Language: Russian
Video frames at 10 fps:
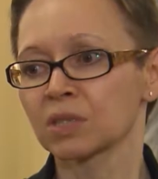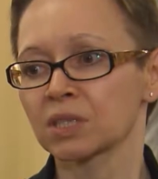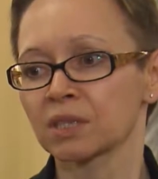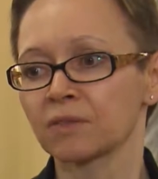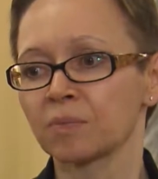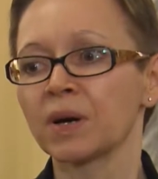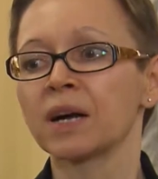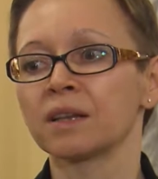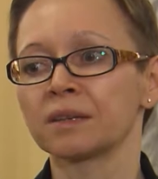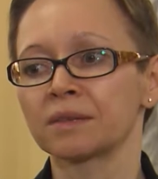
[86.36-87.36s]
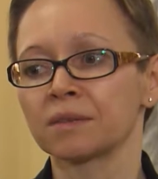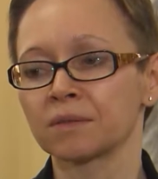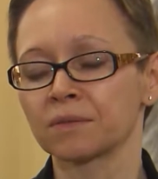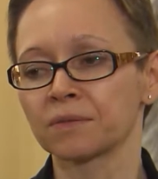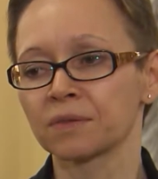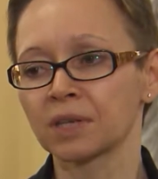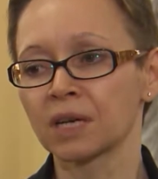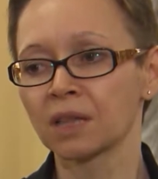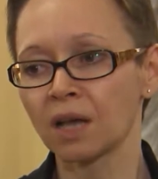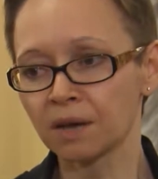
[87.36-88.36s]
совпали в
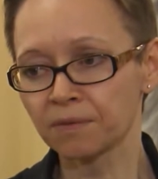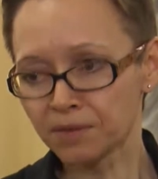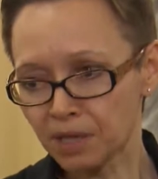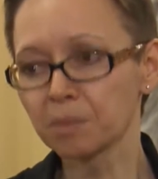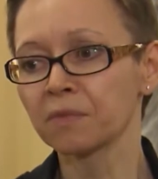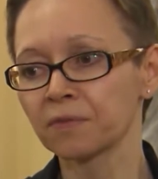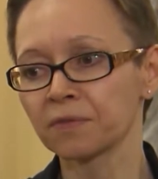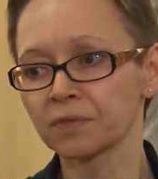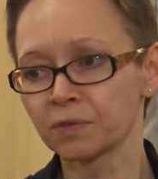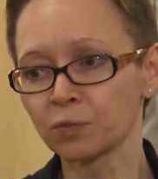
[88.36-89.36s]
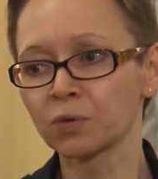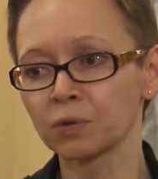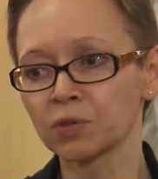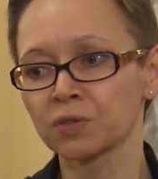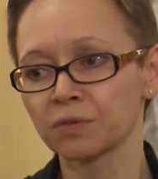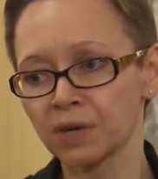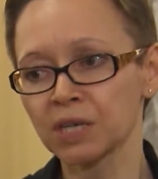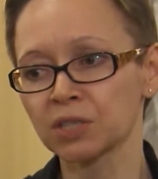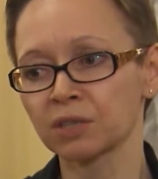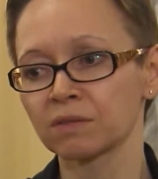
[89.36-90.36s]
главном, в двух очень
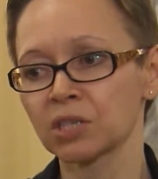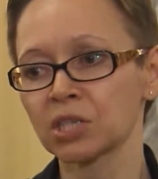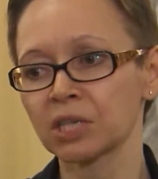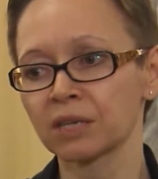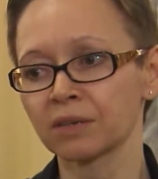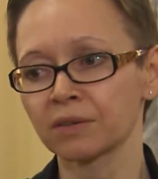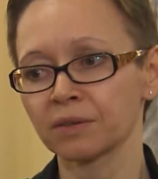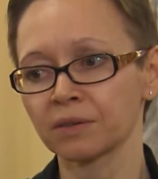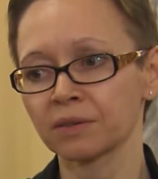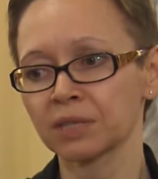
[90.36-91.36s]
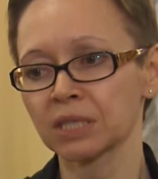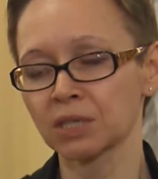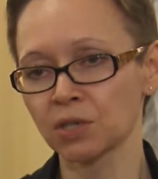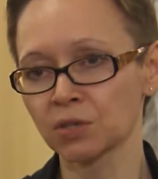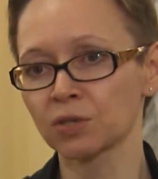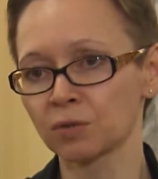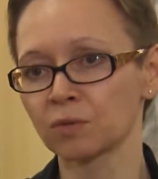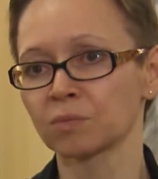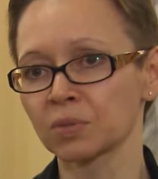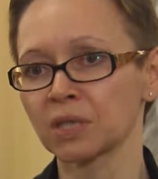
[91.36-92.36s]
важных вещах э, с
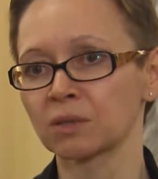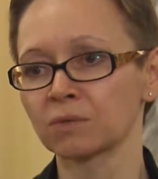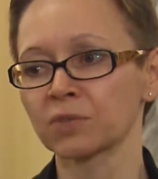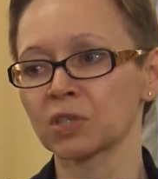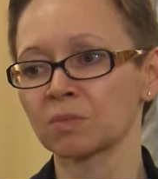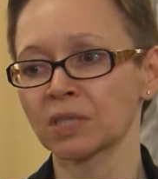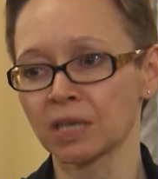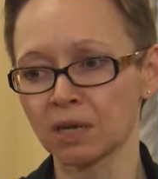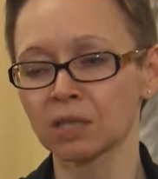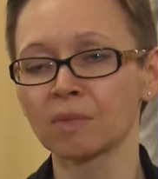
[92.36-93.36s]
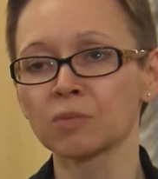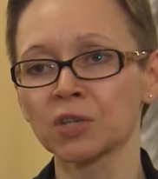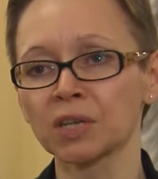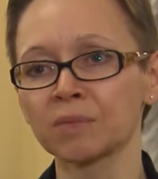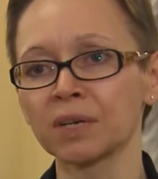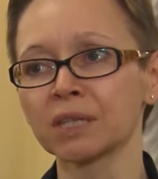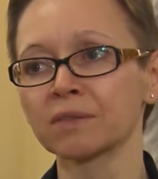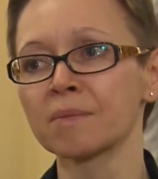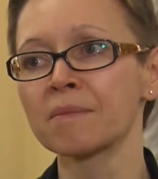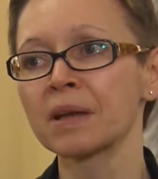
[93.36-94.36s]
режиссером-постановщиком Сайратом
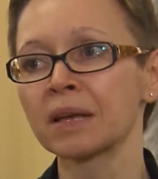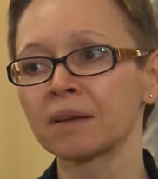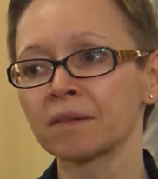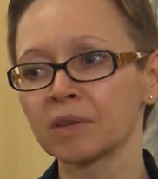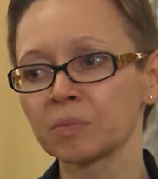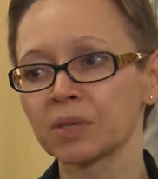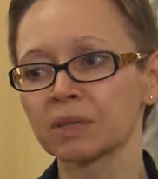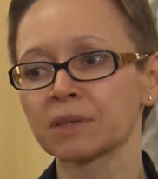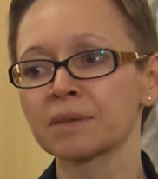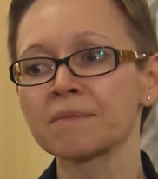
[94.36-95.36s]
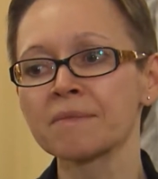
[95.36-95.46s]
Абушахмановым. Во-первых,